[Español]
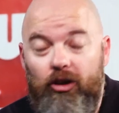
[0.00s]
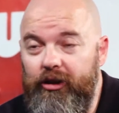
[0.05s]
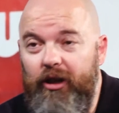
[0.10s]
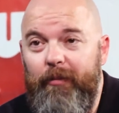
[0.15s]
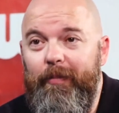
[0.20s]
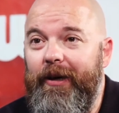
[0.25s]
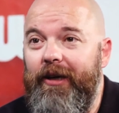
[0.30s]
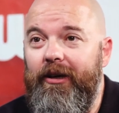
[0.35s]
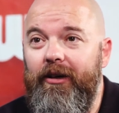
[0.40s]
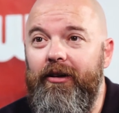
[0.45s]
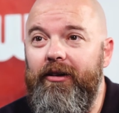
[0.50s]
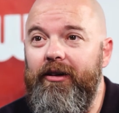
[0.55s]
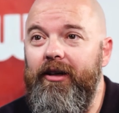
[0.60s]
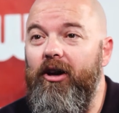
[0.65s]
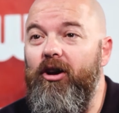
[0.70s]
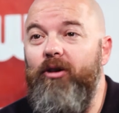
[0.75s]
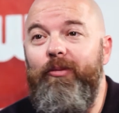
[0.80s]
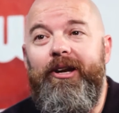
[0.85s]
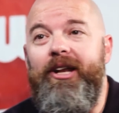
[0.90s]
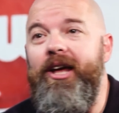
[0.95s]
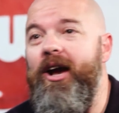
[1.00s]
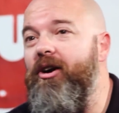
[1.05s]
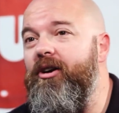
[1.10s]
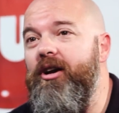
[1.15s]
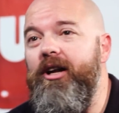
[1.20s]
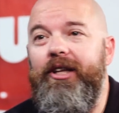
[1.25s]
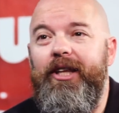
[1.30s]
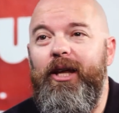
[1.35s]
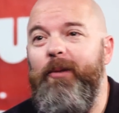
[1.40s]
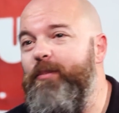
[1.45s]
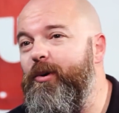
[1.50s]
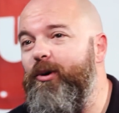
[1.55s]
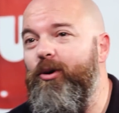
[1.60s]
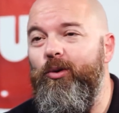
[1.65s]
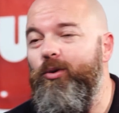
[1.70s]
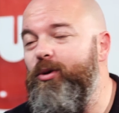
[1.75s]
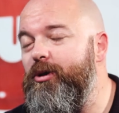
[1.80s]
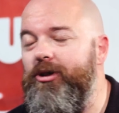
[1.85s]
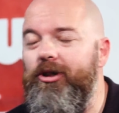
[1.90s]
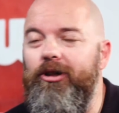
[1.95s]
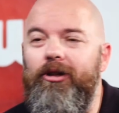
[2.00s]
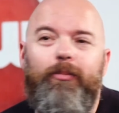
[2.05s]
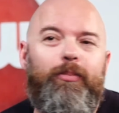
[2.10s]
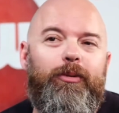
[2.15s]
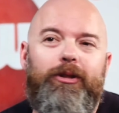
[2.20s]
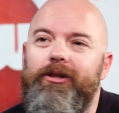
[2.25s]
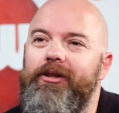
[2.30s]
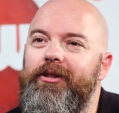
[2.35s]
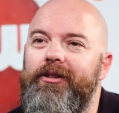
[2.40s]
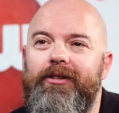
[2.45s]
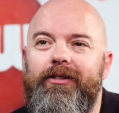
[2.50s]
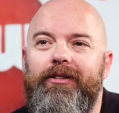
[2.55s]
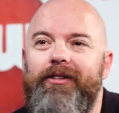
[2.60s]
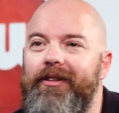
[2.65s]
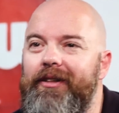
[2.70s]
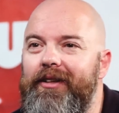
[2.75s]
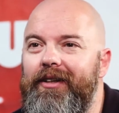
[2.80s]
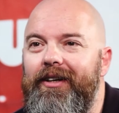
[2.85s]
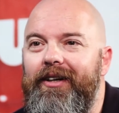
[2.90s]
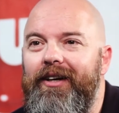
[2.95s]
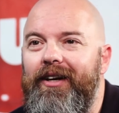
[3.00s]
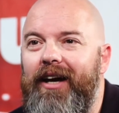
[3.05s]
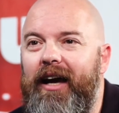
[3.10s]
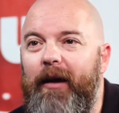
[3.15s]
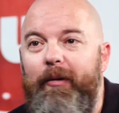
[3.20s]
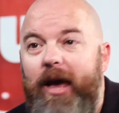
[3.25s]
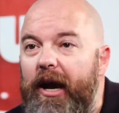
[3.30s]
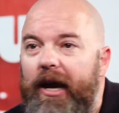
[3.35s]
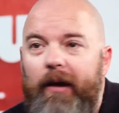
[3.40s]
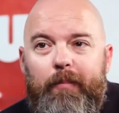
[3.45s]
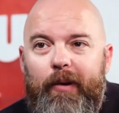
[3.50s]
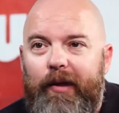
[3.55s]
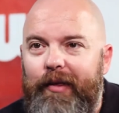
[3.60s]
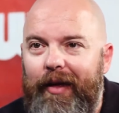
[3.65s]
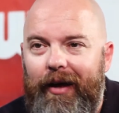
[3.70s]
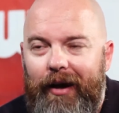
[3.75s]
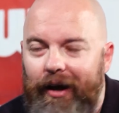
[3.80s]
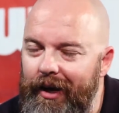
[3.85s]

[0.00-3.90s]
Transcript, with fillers: típico, claro, venía con el tiempo justo, pues había que empezar.